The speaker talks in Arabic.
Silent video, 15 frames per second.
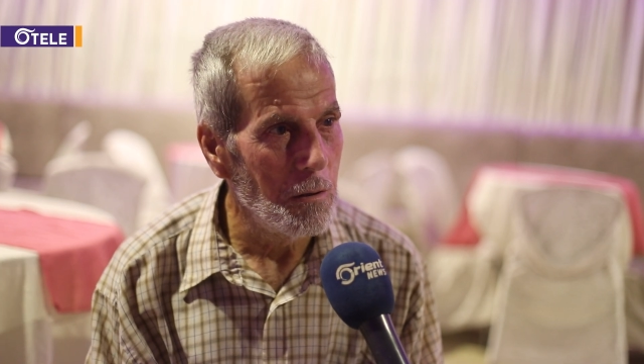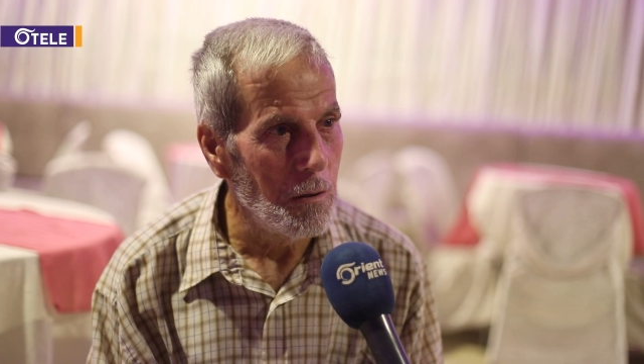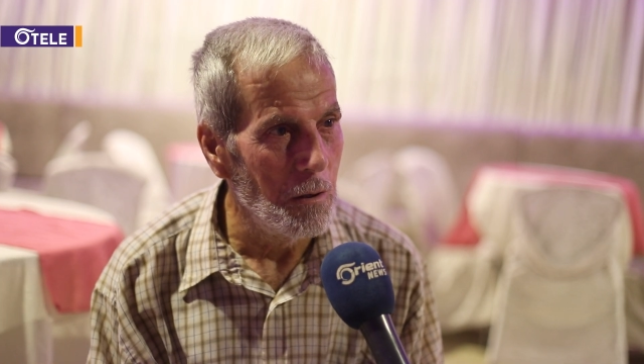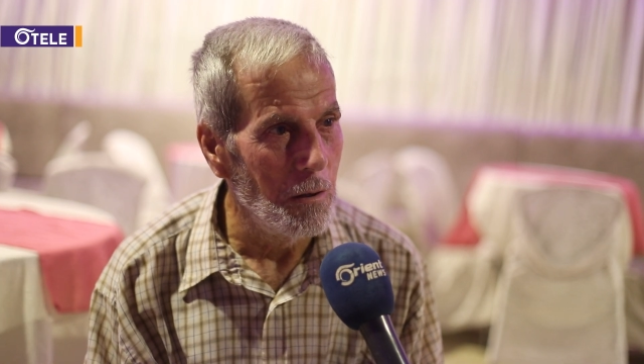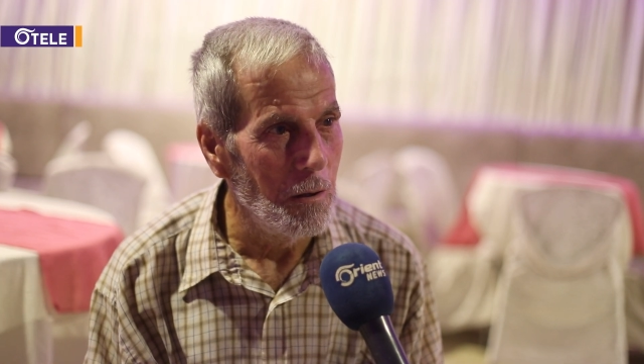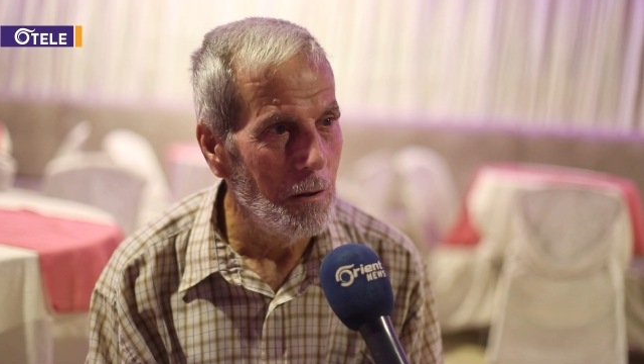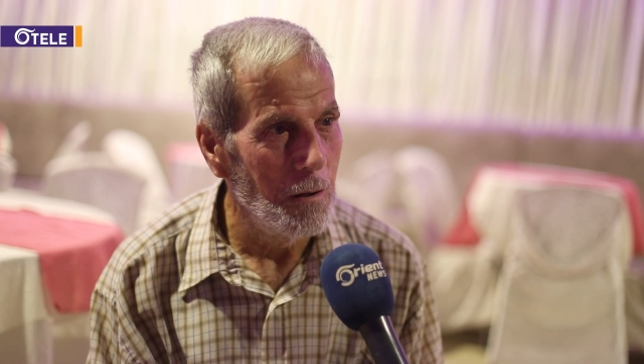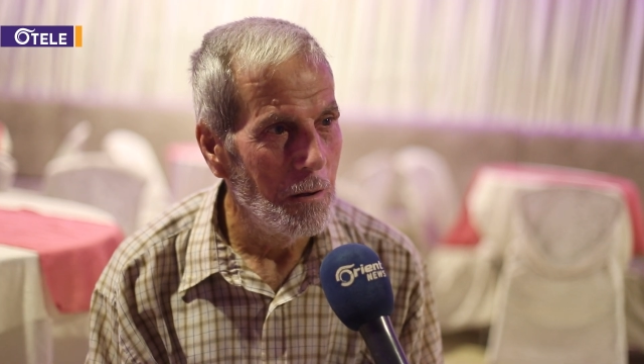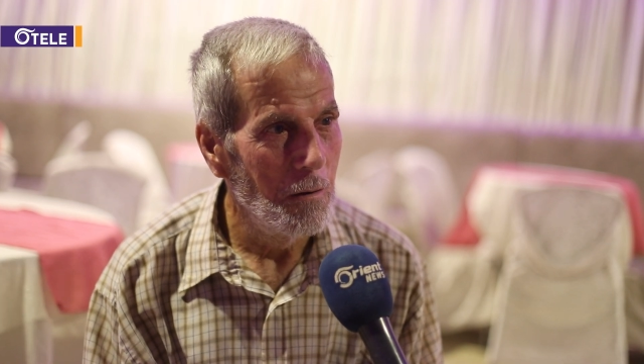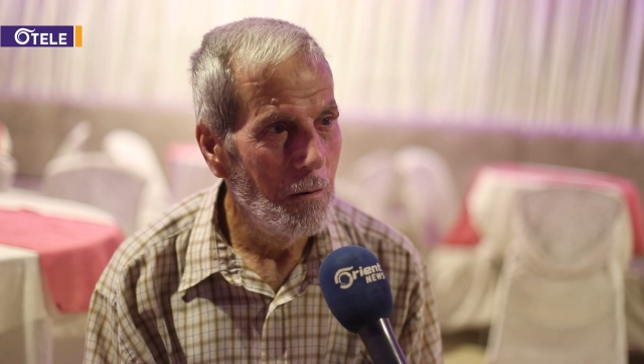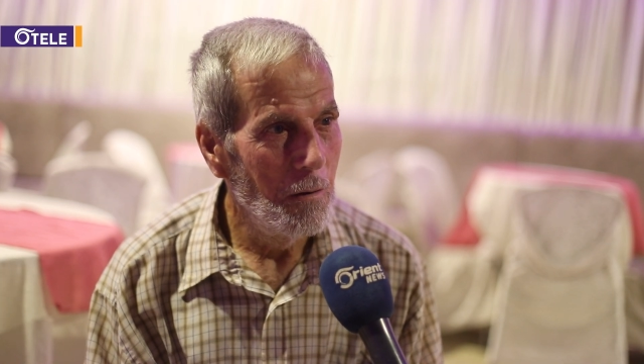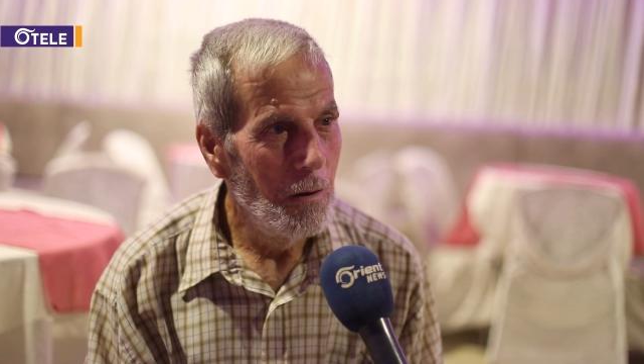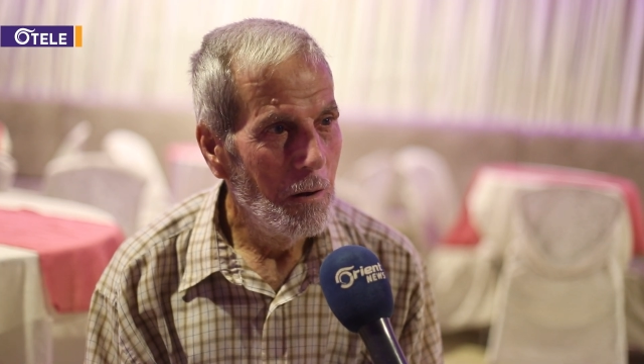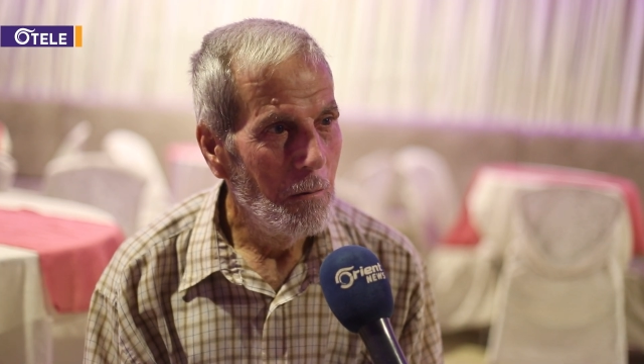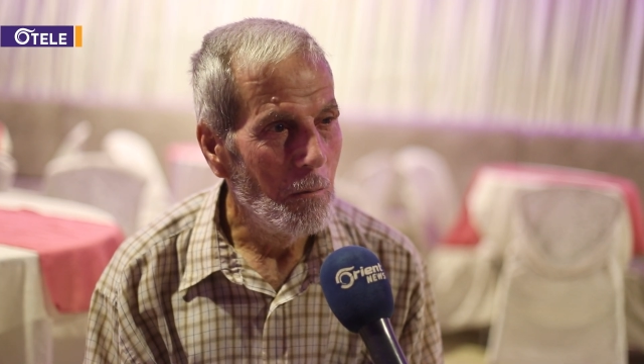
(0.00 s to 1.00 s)
سنة
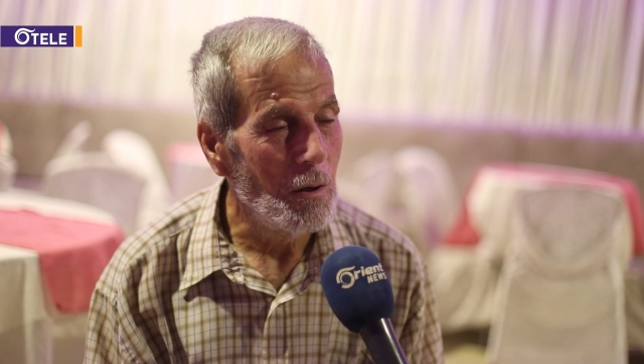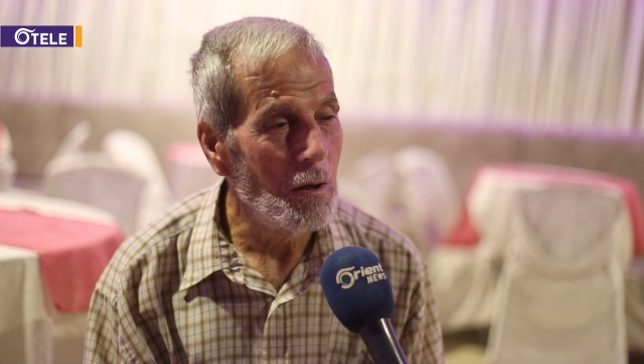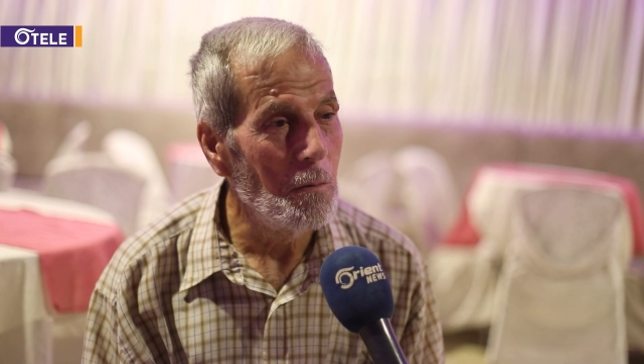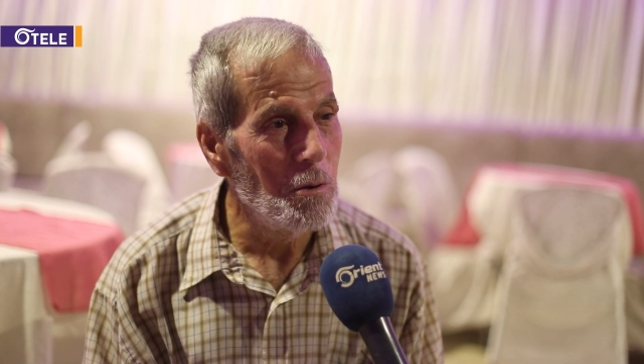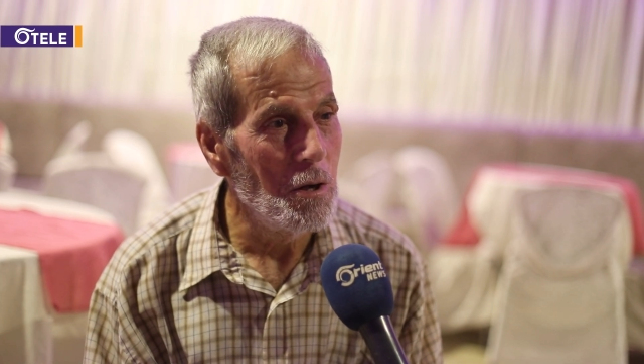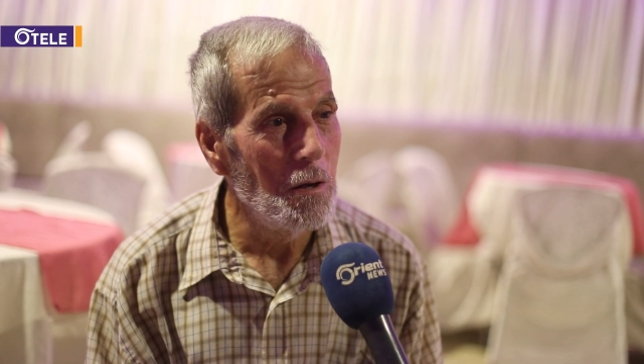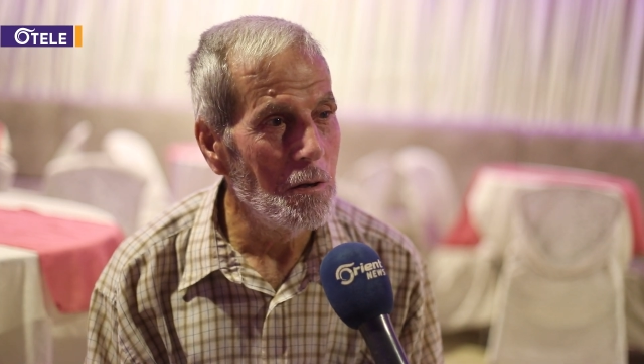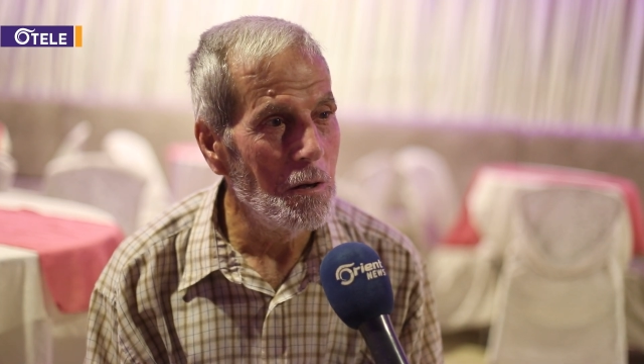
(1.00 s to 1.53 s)
من 50